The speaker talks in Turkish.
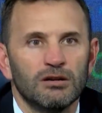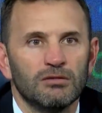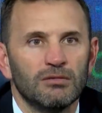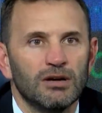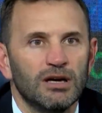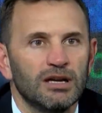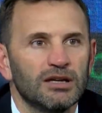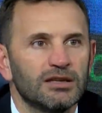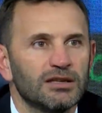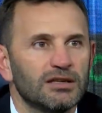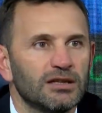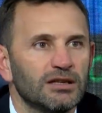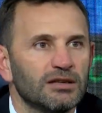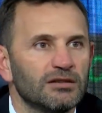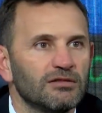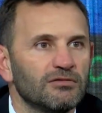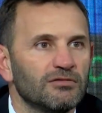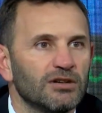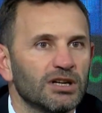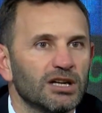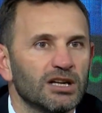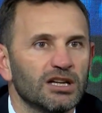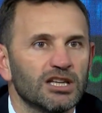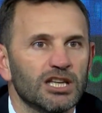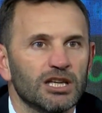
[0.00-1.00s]
belki
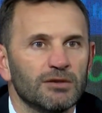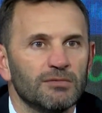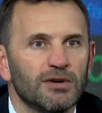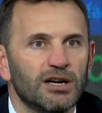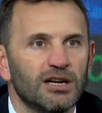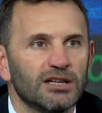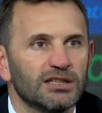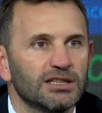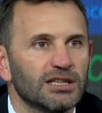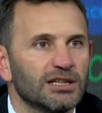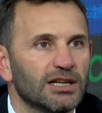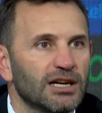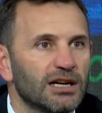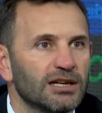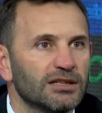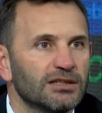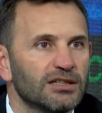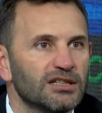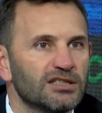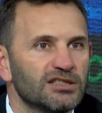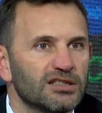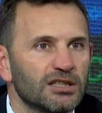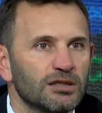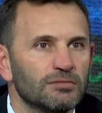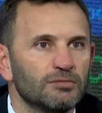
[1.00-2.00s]
var hakemi Arda
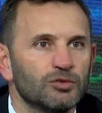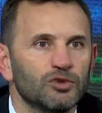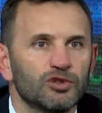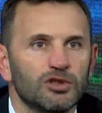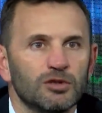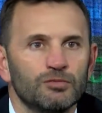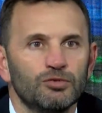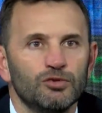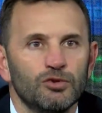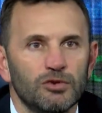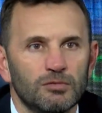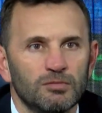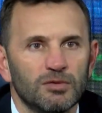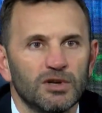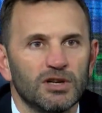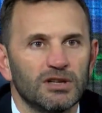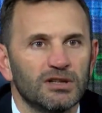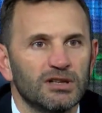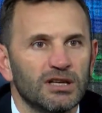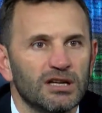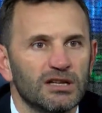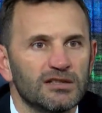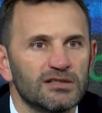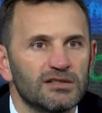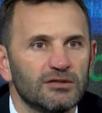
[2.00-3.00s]
kardeşlerin burada büyük bir
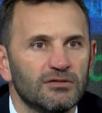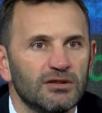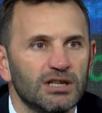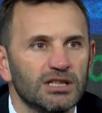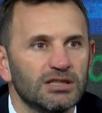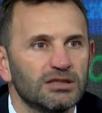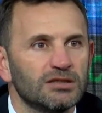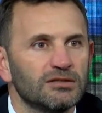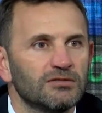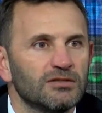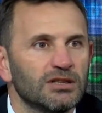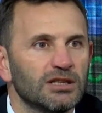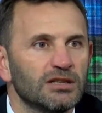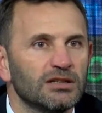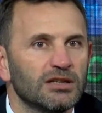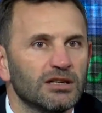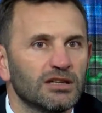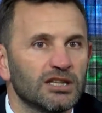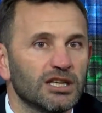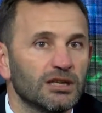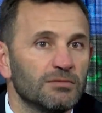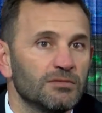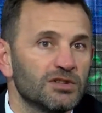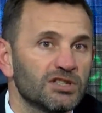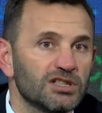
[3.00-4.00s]
hatası var ve
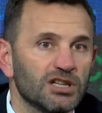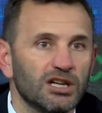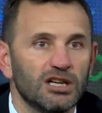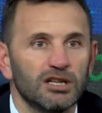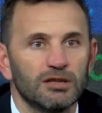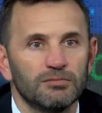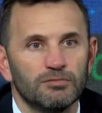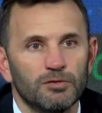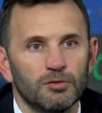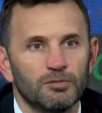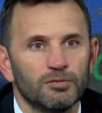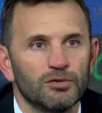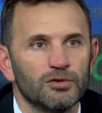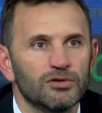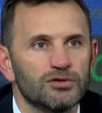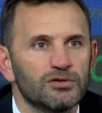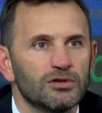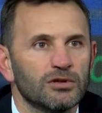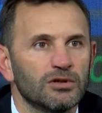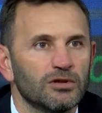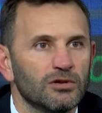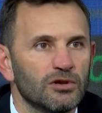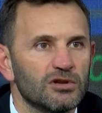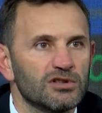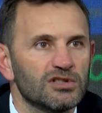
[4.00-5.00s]
hakemi çağırıp bu
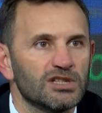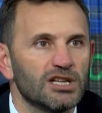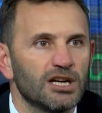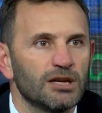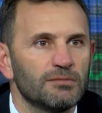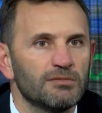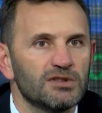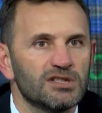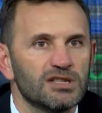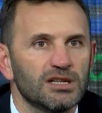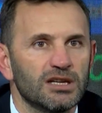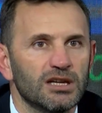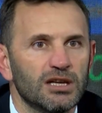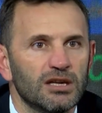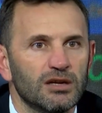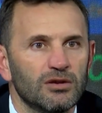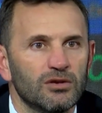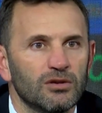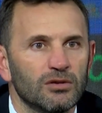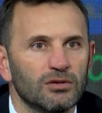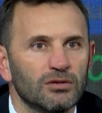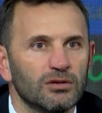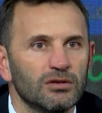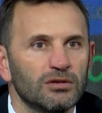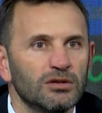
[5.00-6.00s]
pozisyonu göstermesi
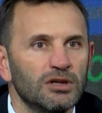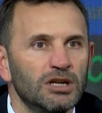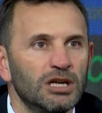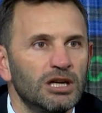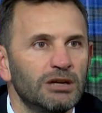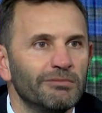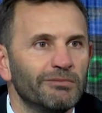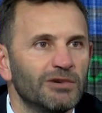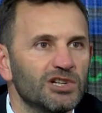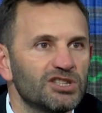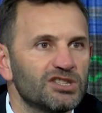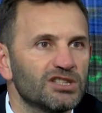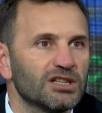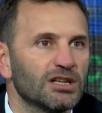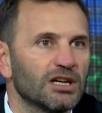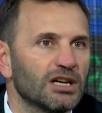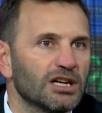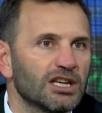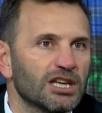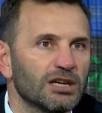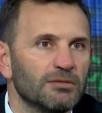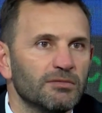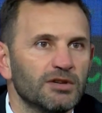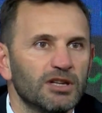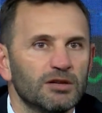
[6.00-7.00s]
gerekiyordu. Maçın
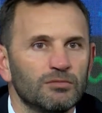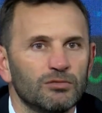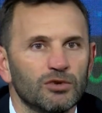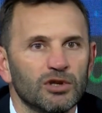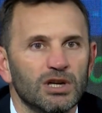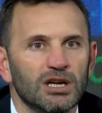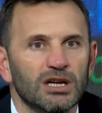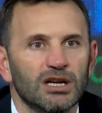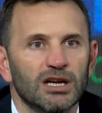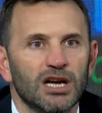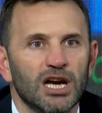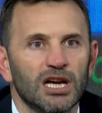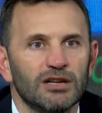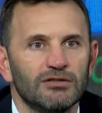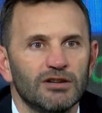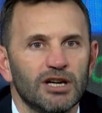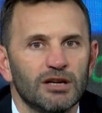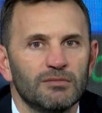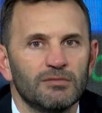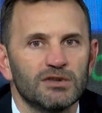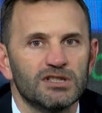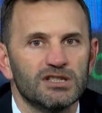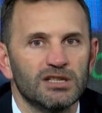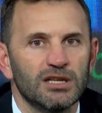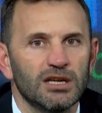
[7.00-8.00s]
hakeminin buna karar
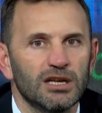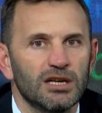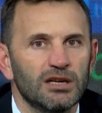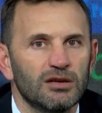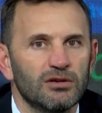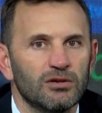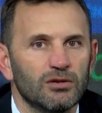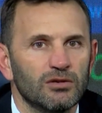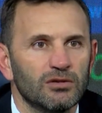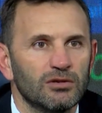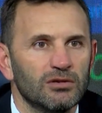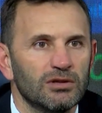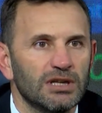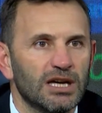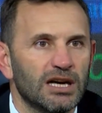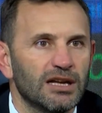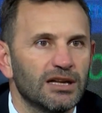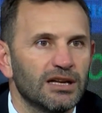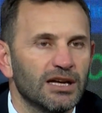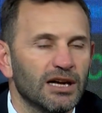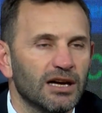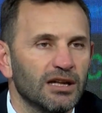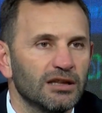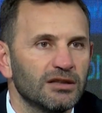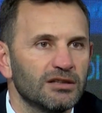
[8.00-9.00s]
vermesi gerekiyordu.
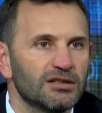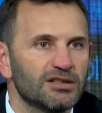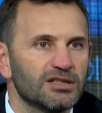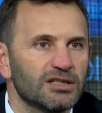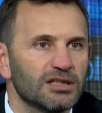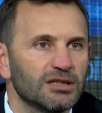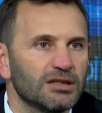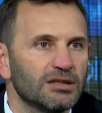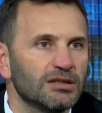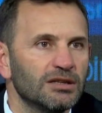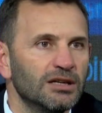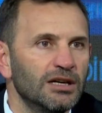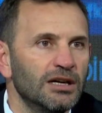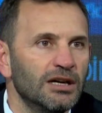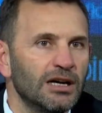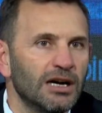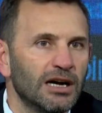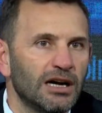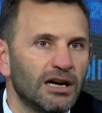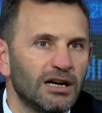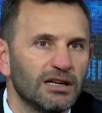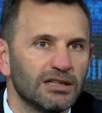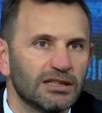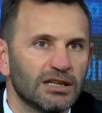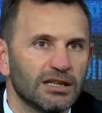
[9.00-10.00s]
Yani yanlışı
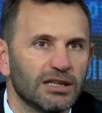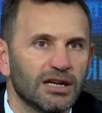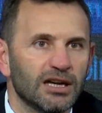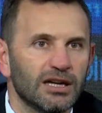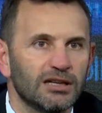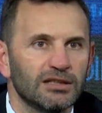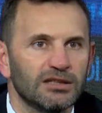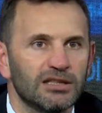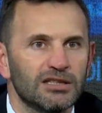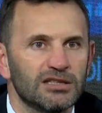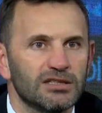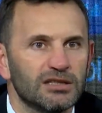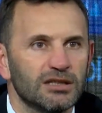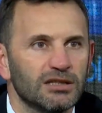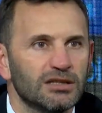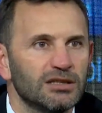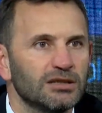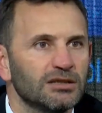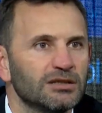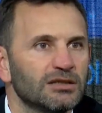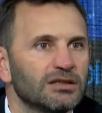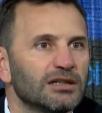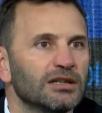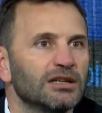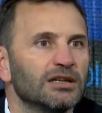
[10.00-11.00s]
Arda
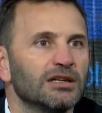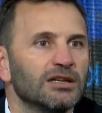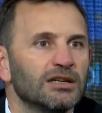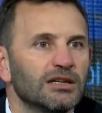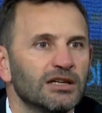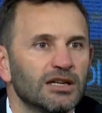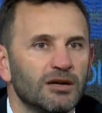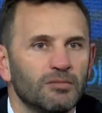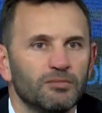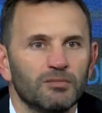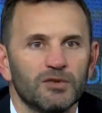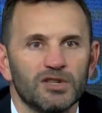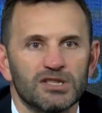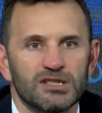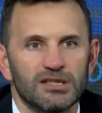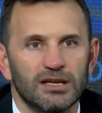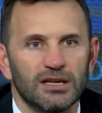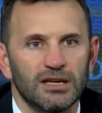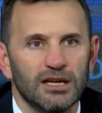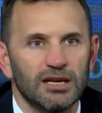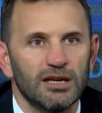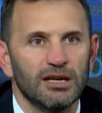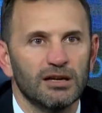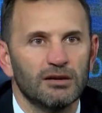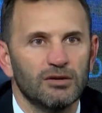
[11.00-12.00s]
kardeşlerin e,
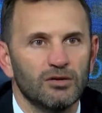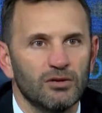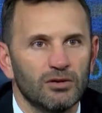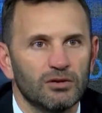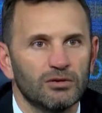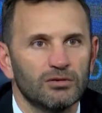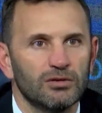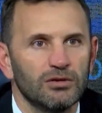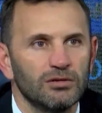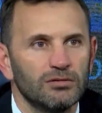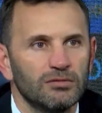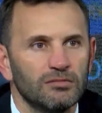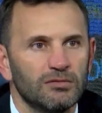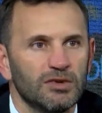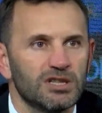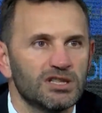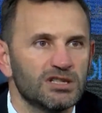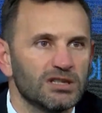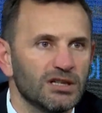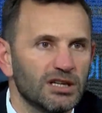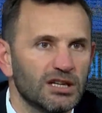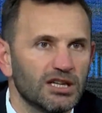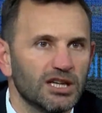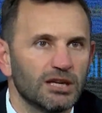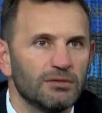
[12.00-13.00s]
yapmasına gerek yoktu.
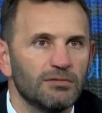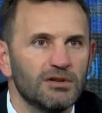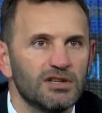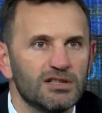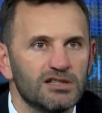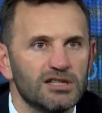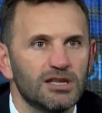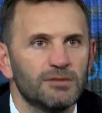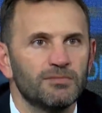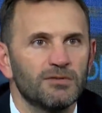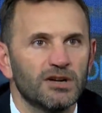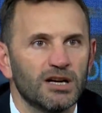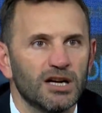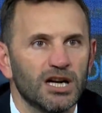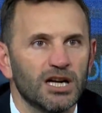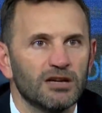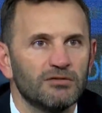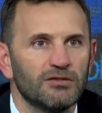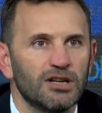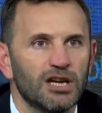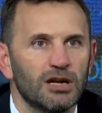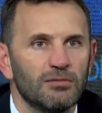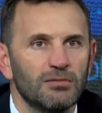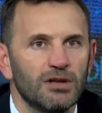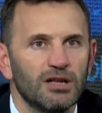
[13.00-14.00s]
Maçın hakemi izleyip
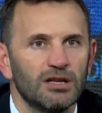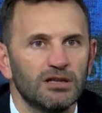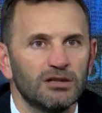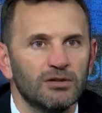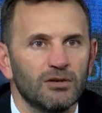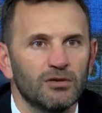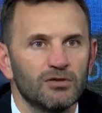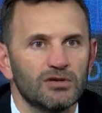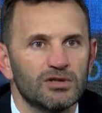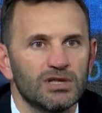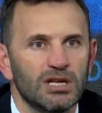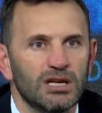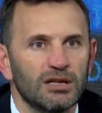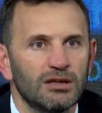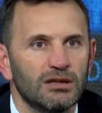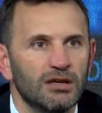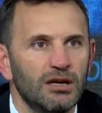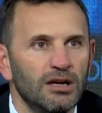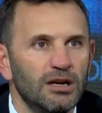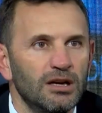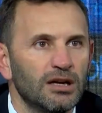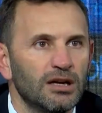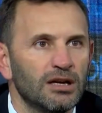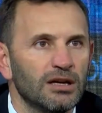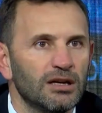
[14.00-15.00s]
karar verebilirdi. O yüzden
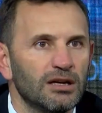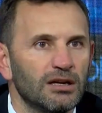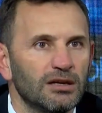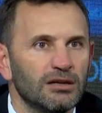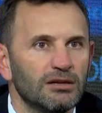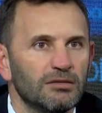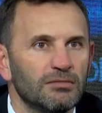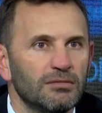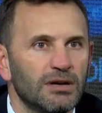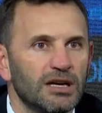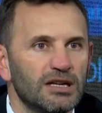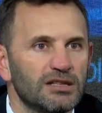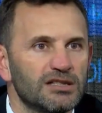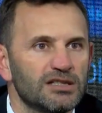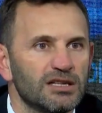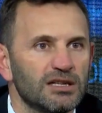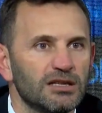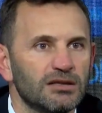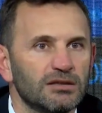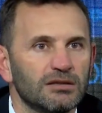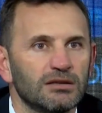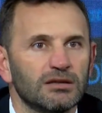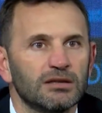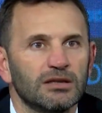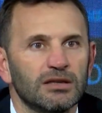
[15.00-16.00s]
e, bence
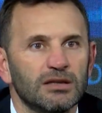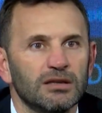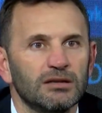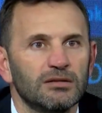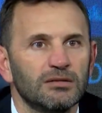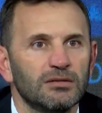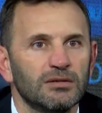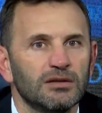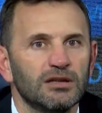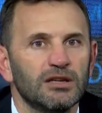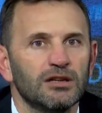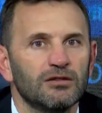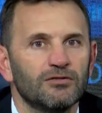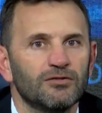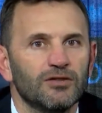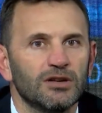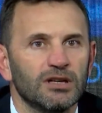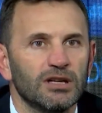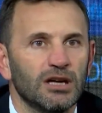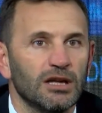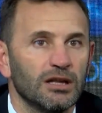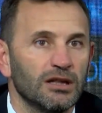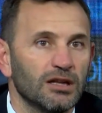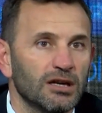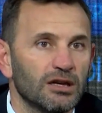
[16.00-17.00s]
e,
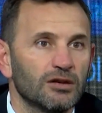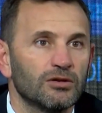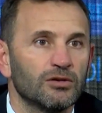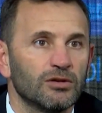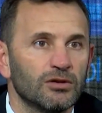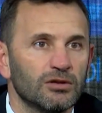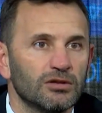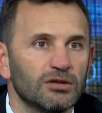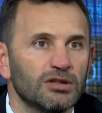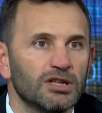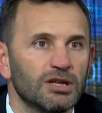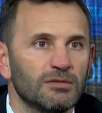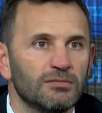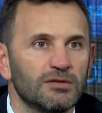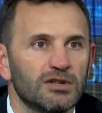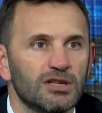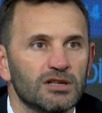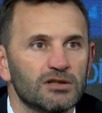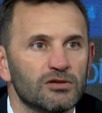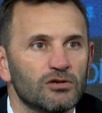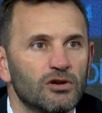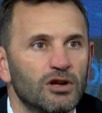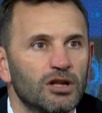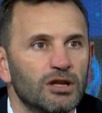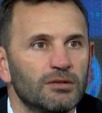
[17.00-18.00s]
İrfan'ı Allah korudu demin
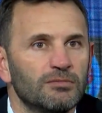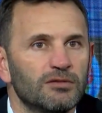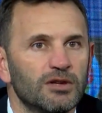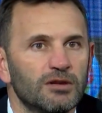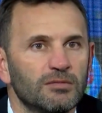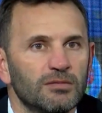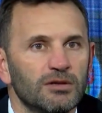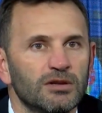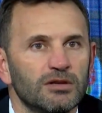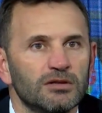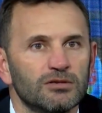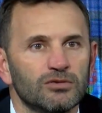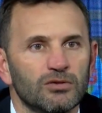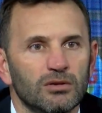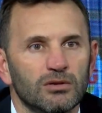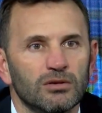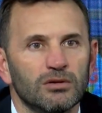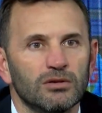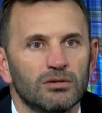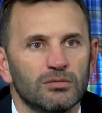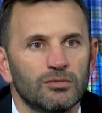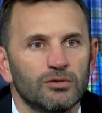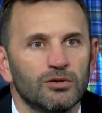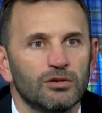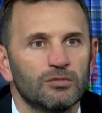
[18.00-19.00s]
de söylediğim gibi çok
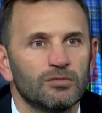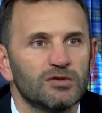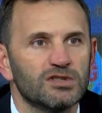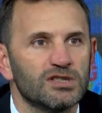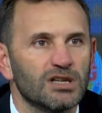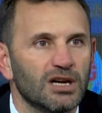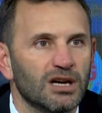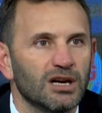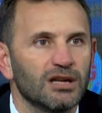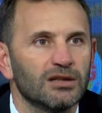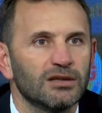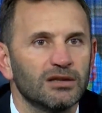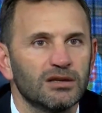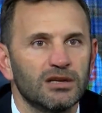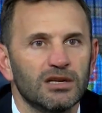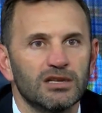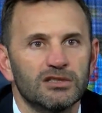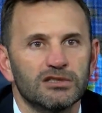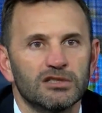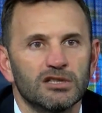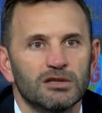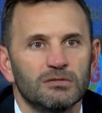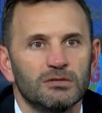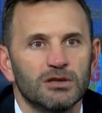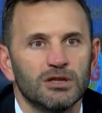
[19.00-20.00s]
büyük bir sakatlık
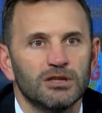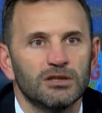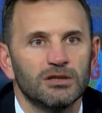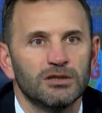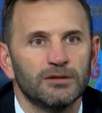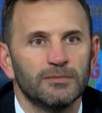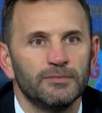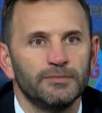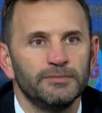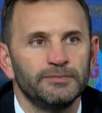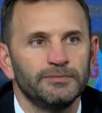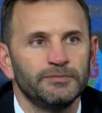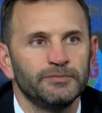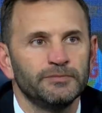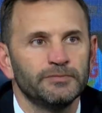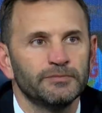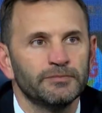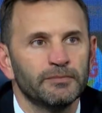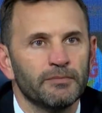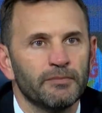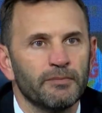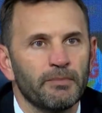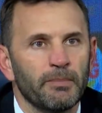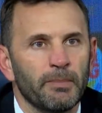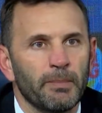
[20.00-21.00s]
geçirebilirdi.
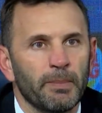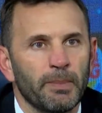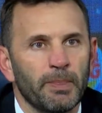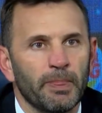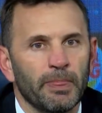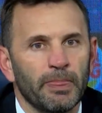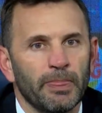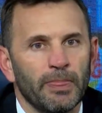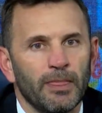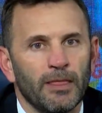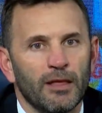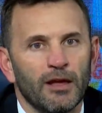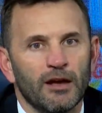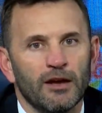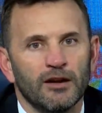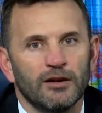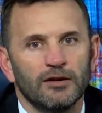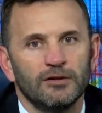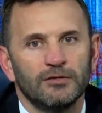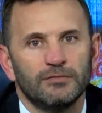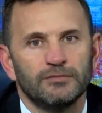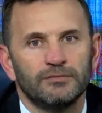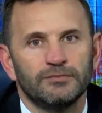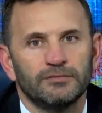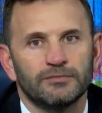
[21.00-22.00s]
Evet,
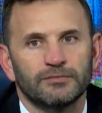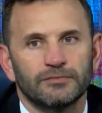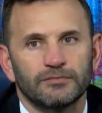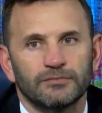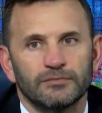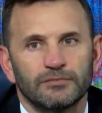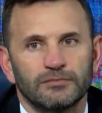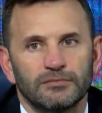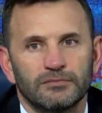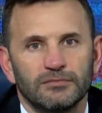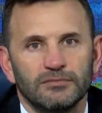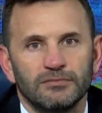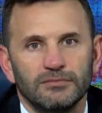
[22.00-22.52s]
sorusu olan var mı?